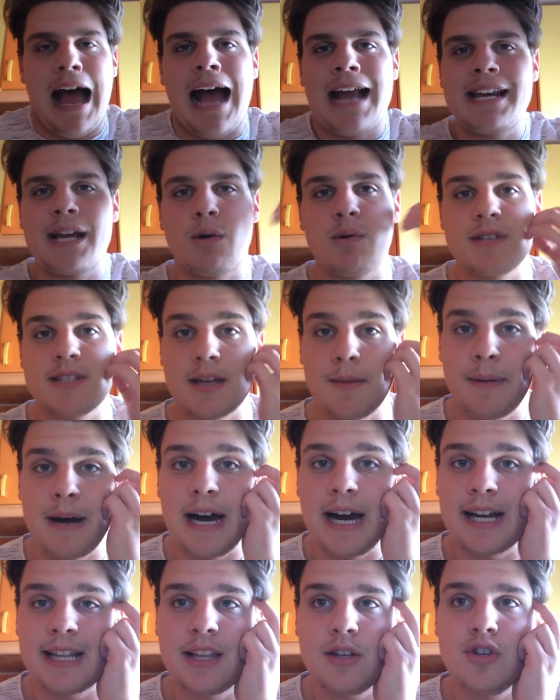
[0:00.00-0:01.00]
anni a questa
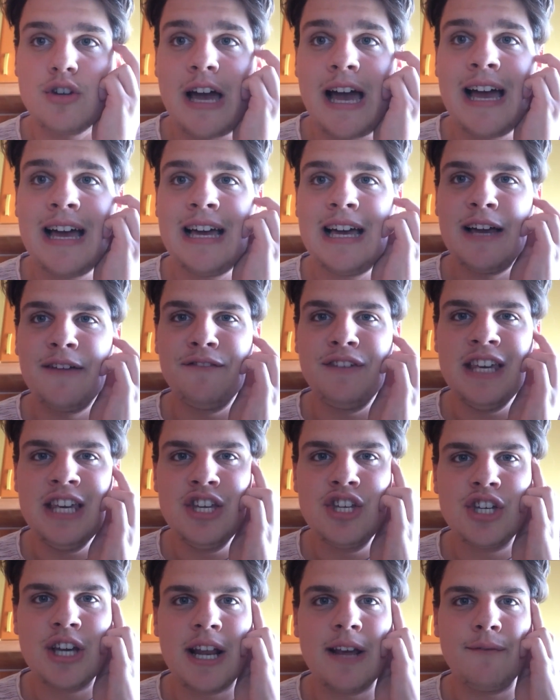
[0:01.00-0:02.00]
parte, cioè
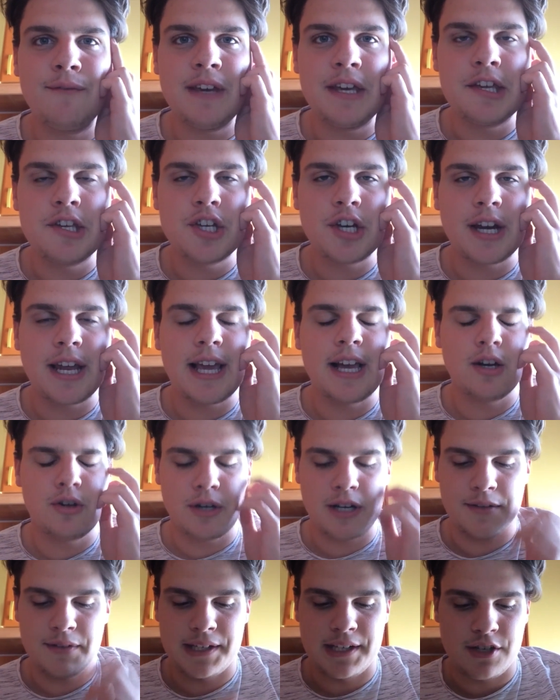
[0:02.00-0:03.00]
vincere, vincere e
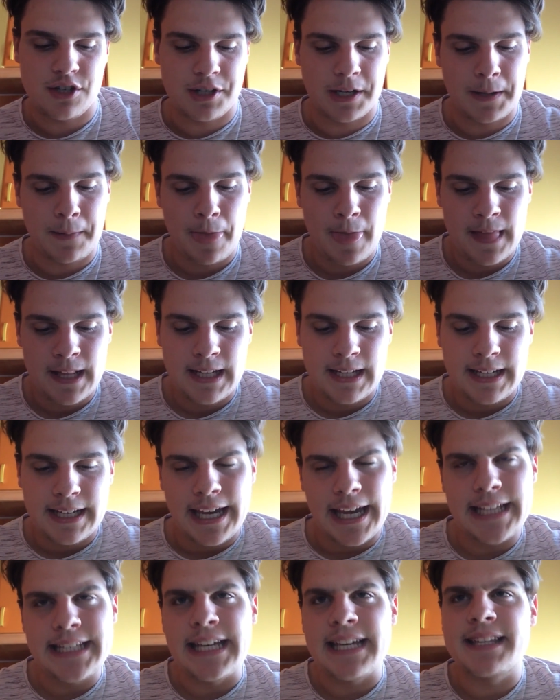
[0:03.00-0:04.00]
ancora vincere.
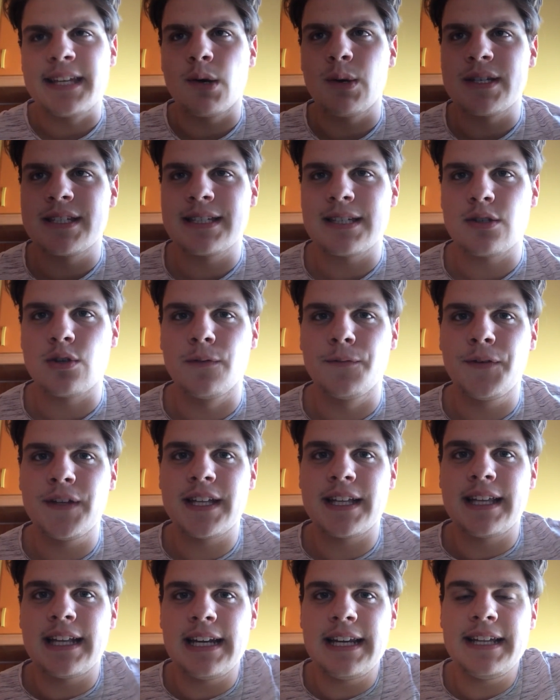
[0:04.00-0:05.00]
E niente, questa
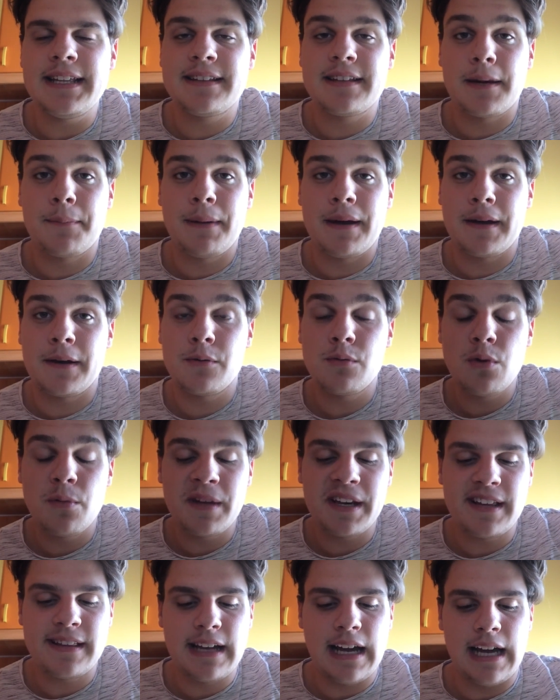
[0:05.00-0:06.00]
sconfitta dell'Inter pare il
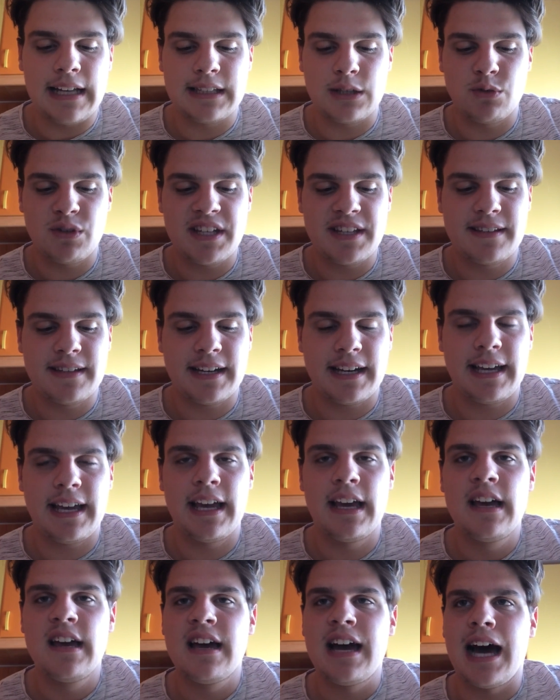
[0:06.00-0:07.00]
mio meritata, un Inter
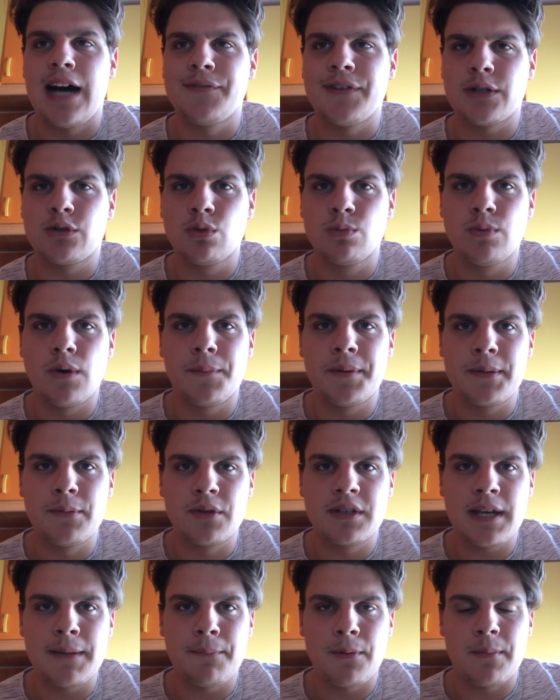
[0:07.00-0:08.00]
che ha fatto un buon
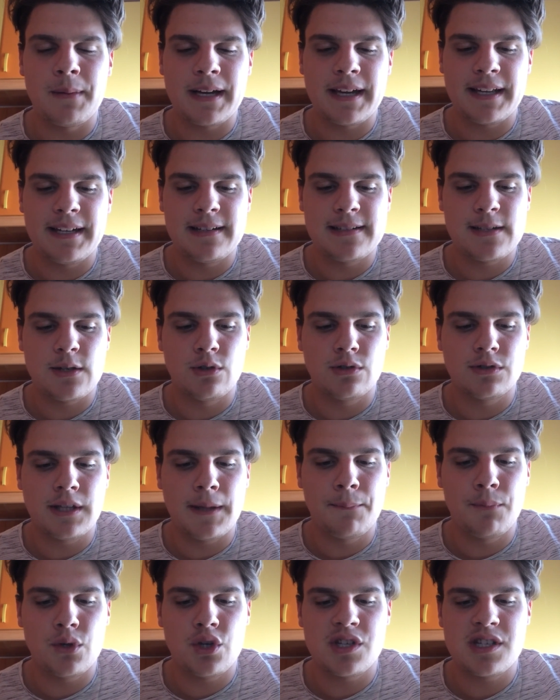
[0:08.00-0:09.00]
primo tempo ma che nel secondo
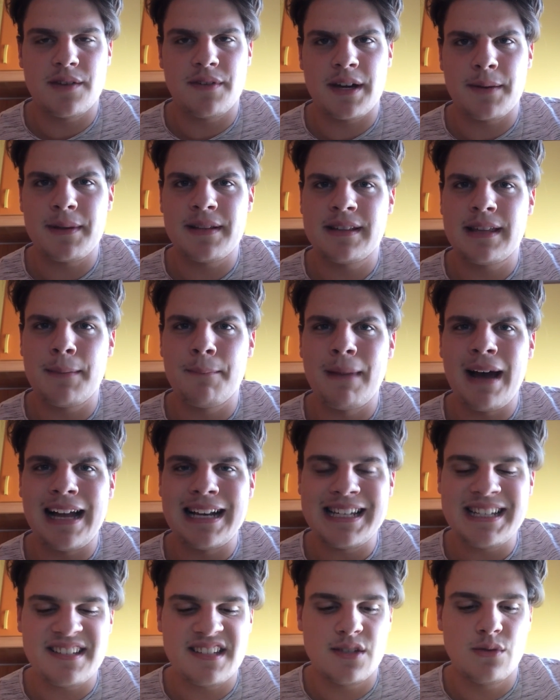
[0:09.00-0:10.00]
tempo è scesa veramente
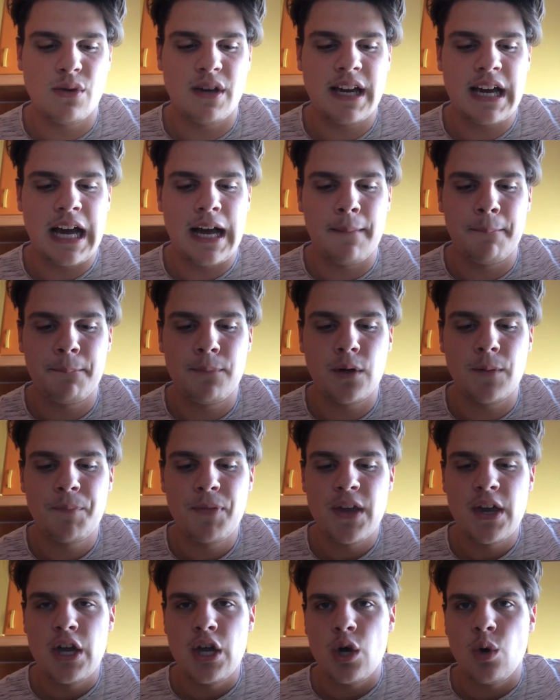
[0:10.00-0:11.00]
malissimo in
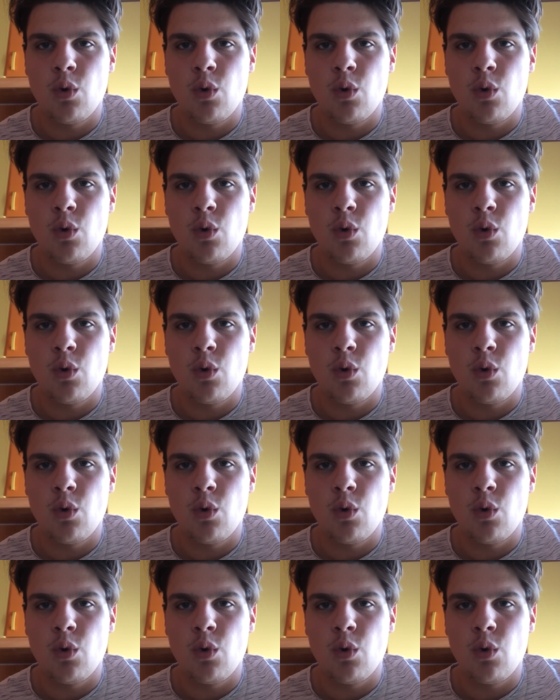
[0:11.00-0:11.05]
campo,